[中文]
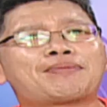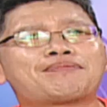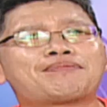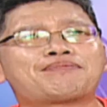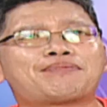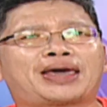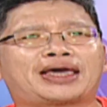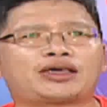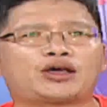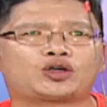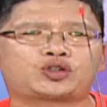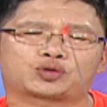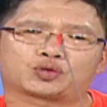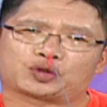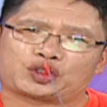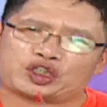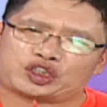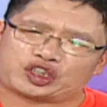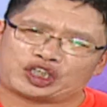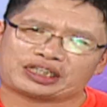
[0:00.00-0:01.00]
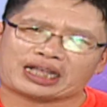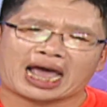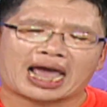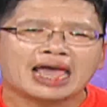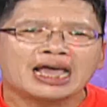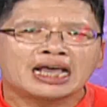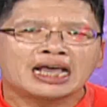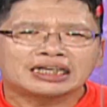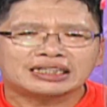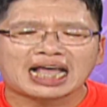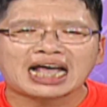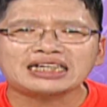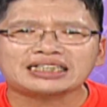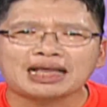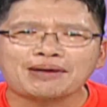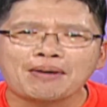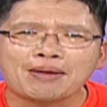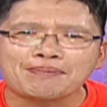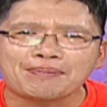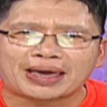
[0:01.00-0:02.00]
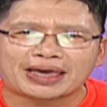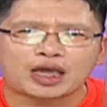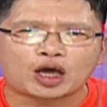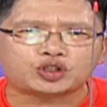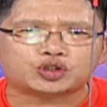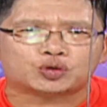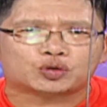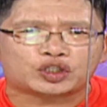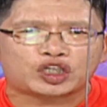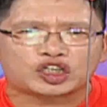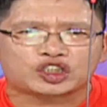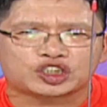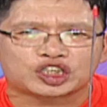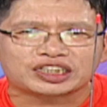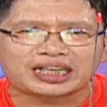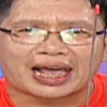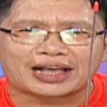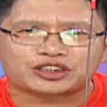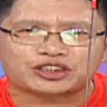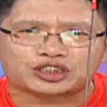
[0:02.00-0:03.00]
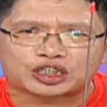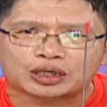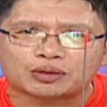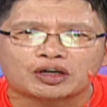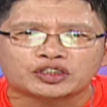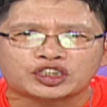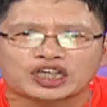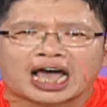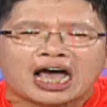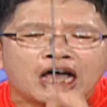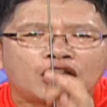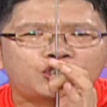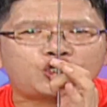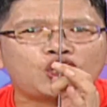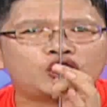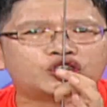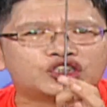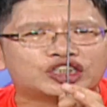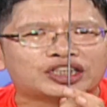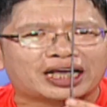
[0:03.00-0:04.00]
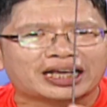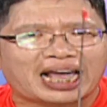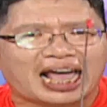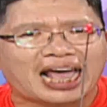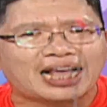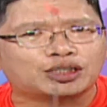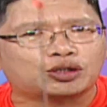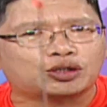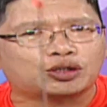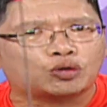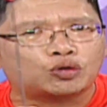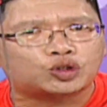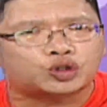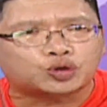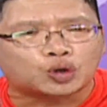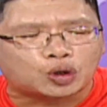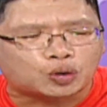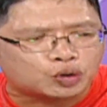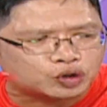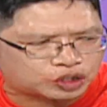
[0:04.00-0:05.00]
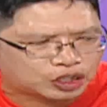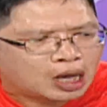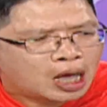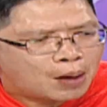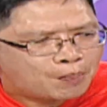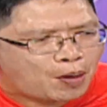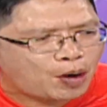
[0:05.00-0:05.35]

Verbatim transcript: 他们没有主力心态，当他们没有主力心态情况之下，就只能看图说故事。